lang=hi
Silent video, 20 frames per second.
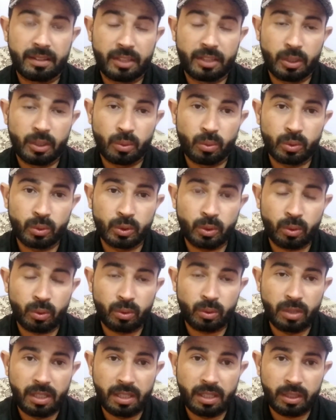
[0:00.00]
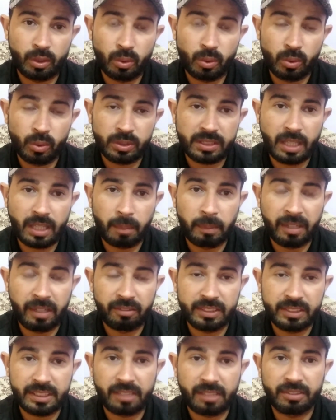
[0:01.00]
न्यू जो दोस्त अपना
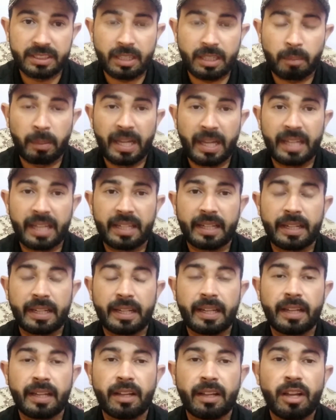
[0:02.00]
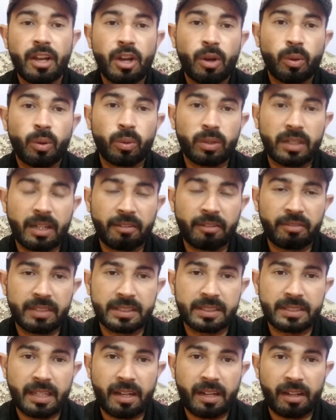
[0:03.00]
विज़िट वीज़ा अप्लाई करेंगे उनका
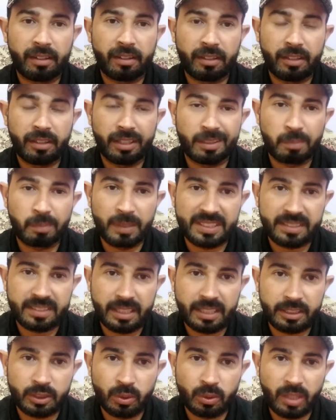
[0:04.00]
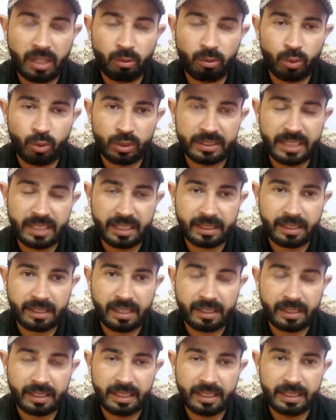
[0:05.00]
वीज़ा हंड्रेड परसेंट जो है वो रिजेक्ट
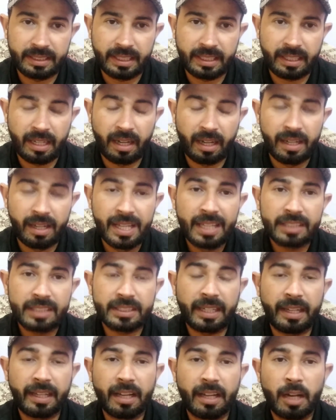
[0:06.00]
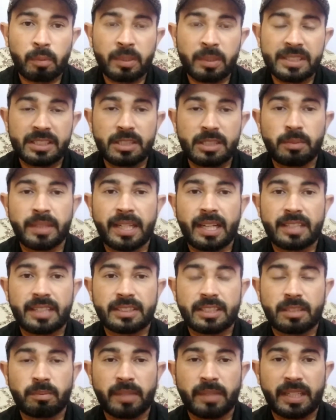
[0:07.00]
कर दिया जाएगा चाहे आप किसी भी
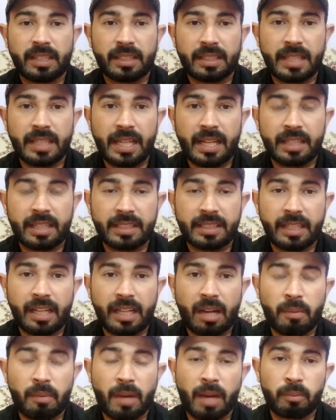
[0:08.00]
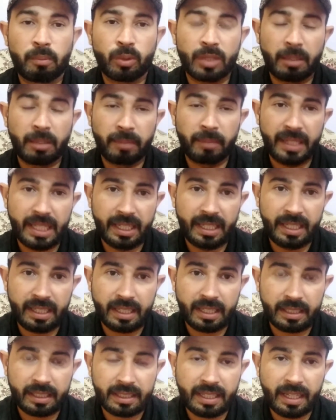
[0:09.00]
रियासत में करते हैं चाहे आप अबू धाबी के लिए
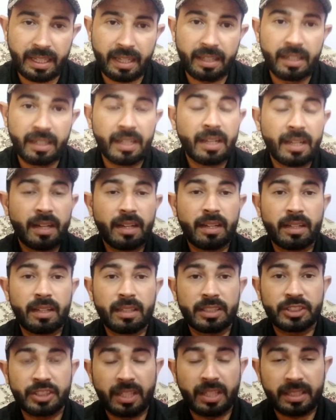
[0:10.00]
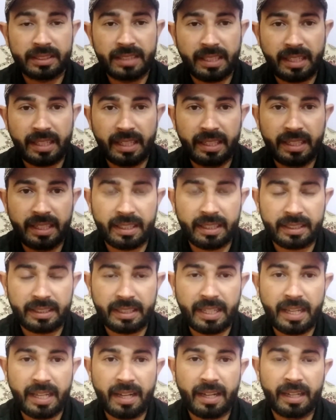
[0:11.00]
करते हैं शारजा के लिए
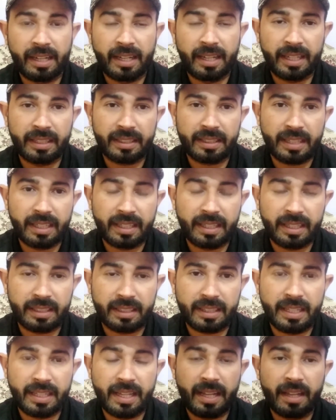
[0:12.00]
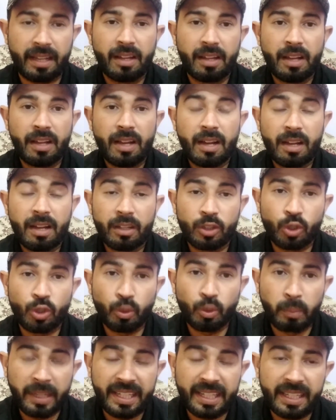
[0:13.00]
करते हैं अलाइन के लिए करते हैं
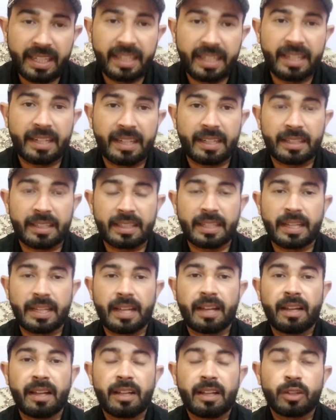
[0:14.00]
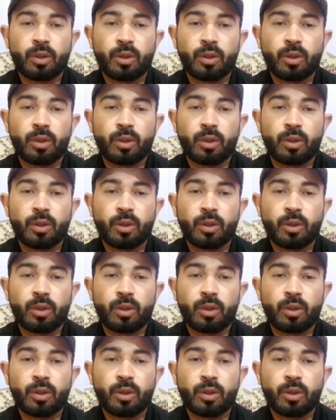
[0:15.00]
दुबई के लिए करते हैं